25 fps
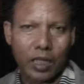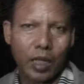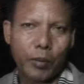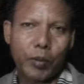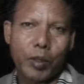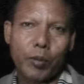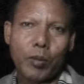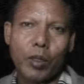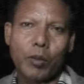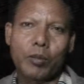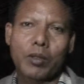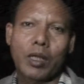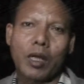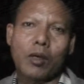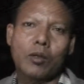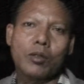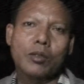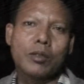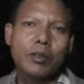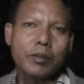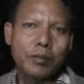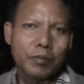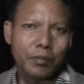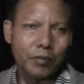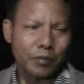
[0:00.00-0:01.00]
Kami belum tahu,
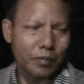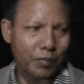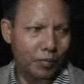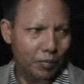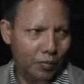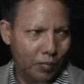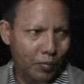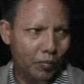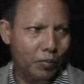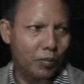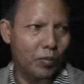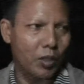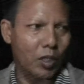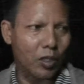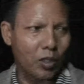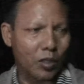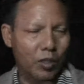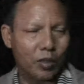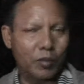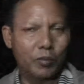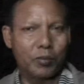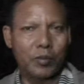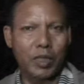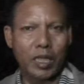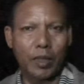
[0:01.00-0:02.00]
belum
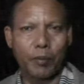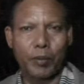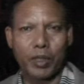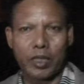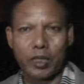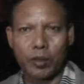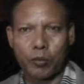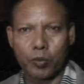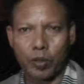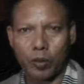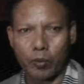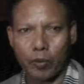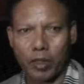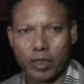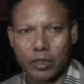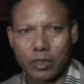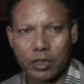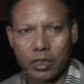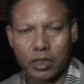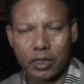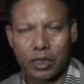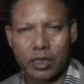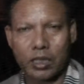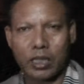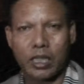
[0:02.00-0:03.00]
mendapat
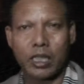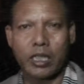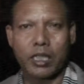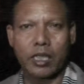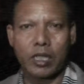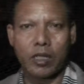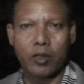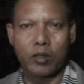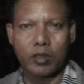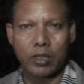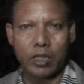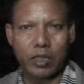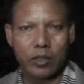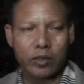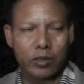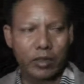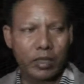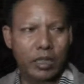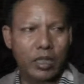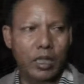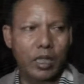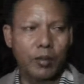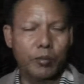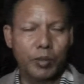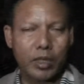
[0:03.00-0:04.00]
informasi dari dokter
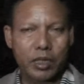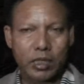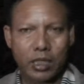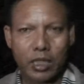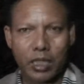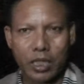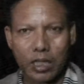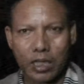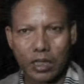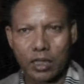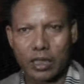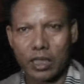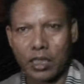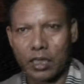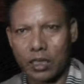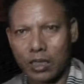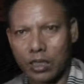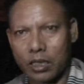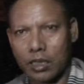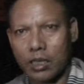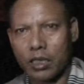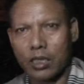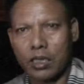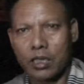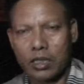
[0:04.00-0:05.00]
juga kami sedang
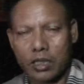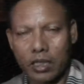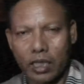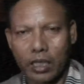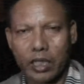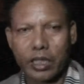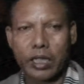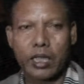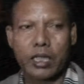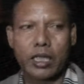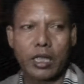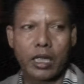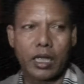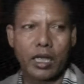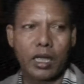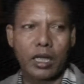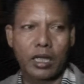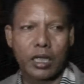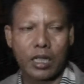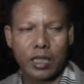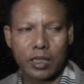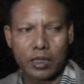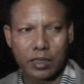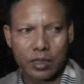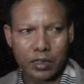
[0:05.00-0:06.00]
nanti kita
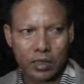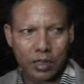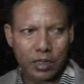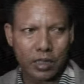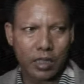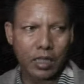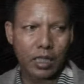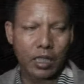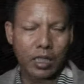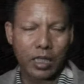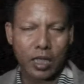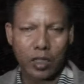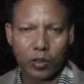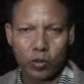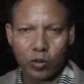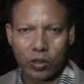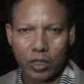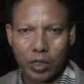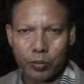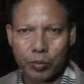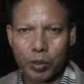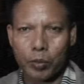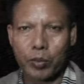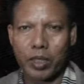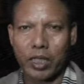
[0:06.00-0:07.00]
akan eh,
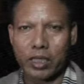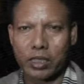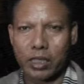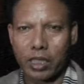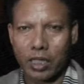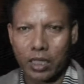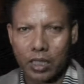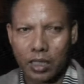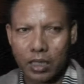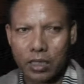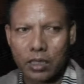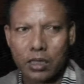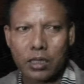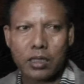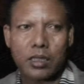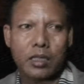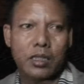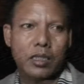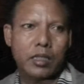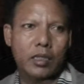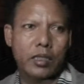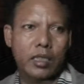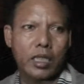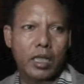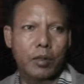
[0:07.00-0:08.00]
lakukan pemeriksaan
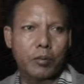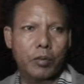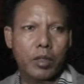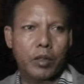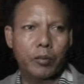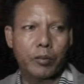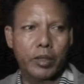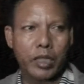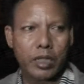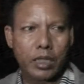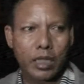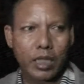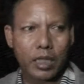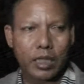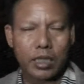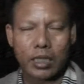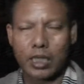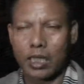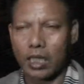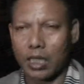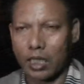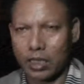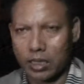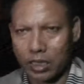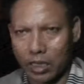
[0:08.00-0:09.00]
dan meminta
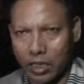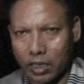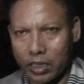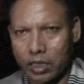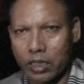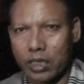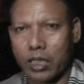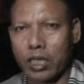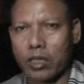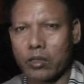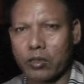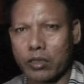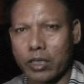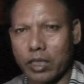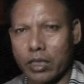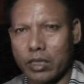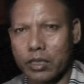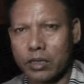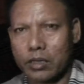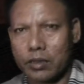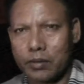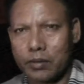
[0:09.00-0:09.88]
keterangan dari nahoda.